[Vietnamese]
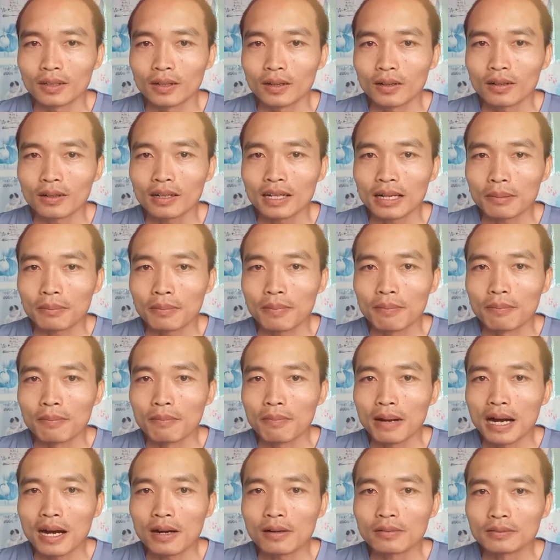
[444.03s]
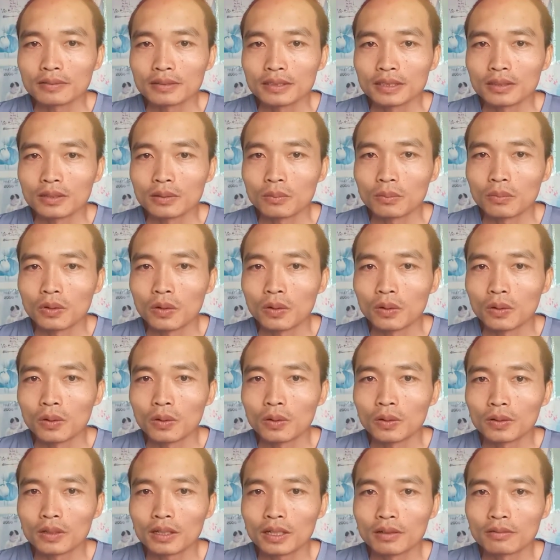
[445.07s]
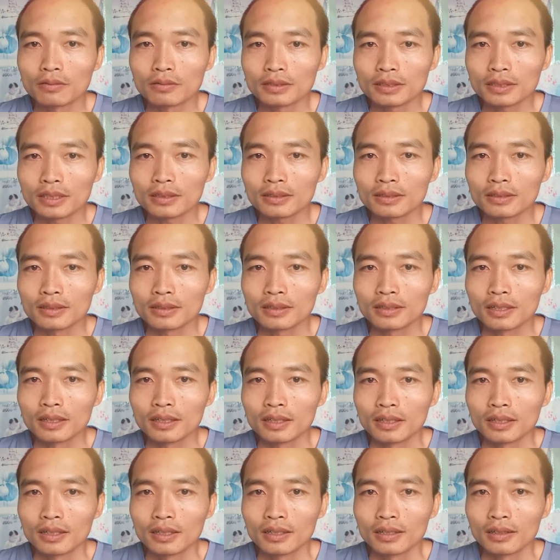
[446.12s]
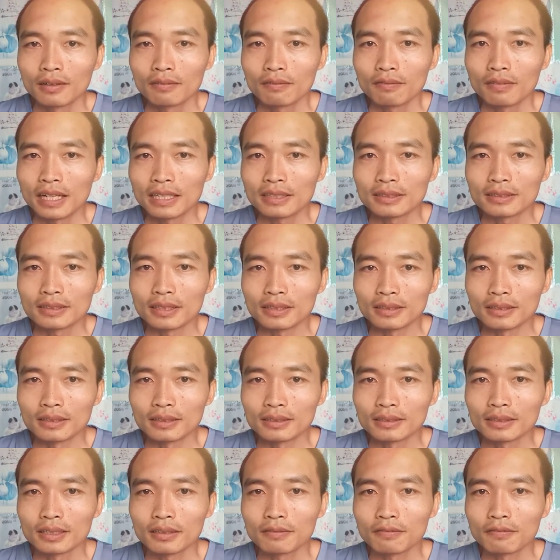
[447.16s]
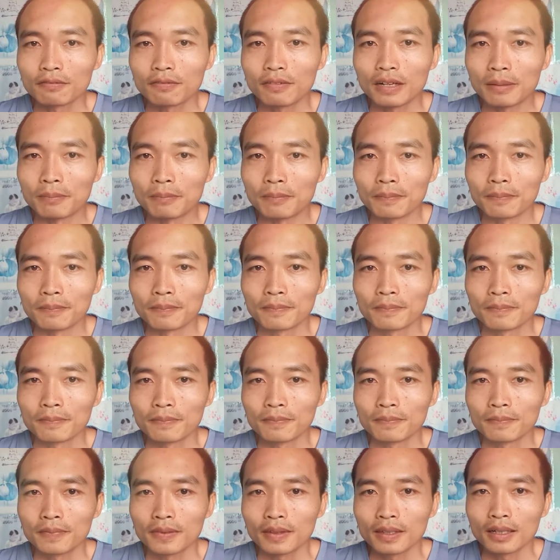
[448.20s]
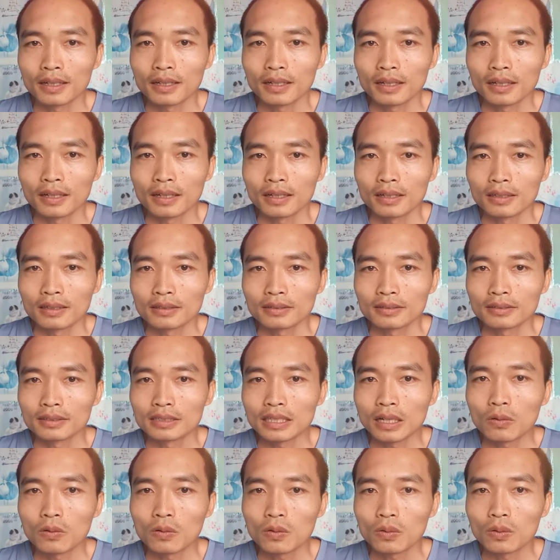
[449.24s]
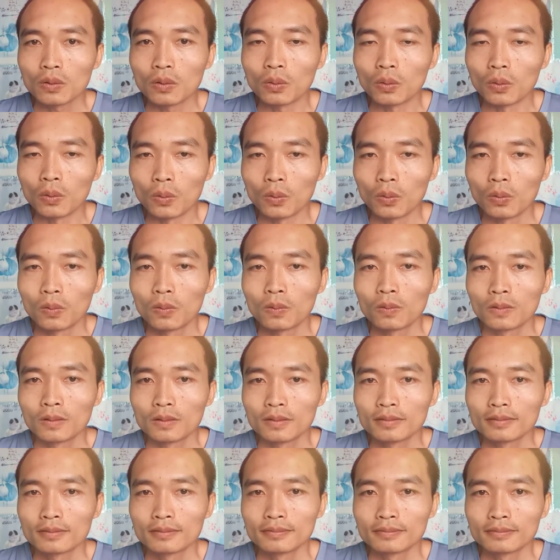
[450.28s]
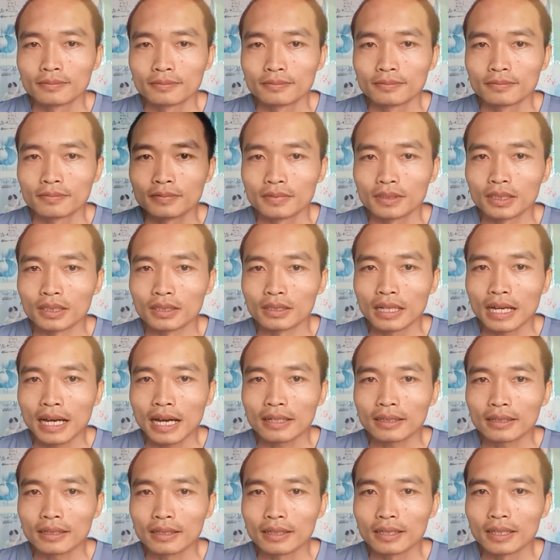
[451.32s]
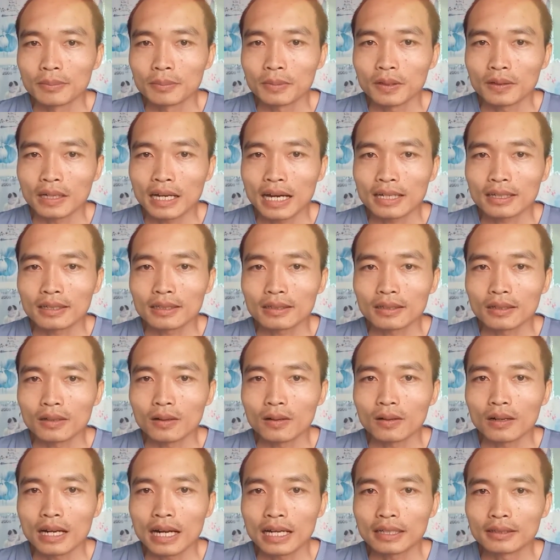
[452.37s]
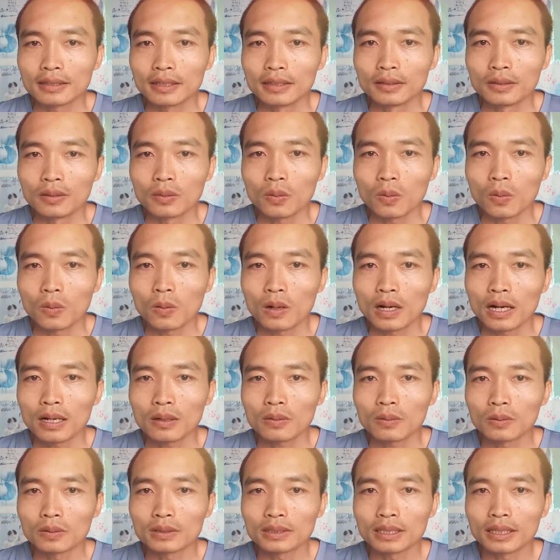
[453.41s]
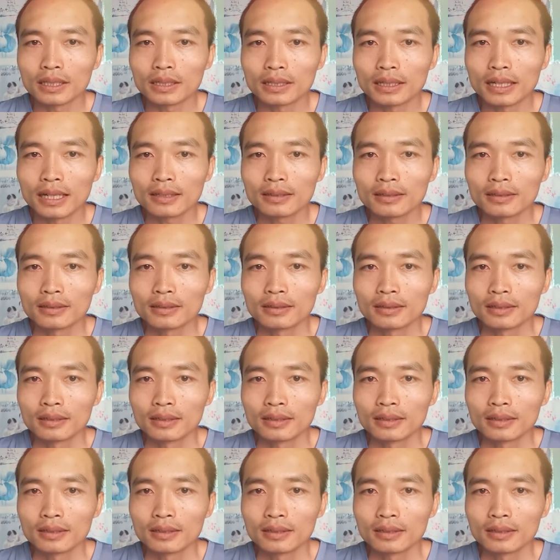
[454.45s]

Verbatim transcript: Đó là bao nhiêu mồ hôi công sức. Và những thực phẩm, rau củ, những hạt cơm con ăn, đó là tinh hoa của trời đất.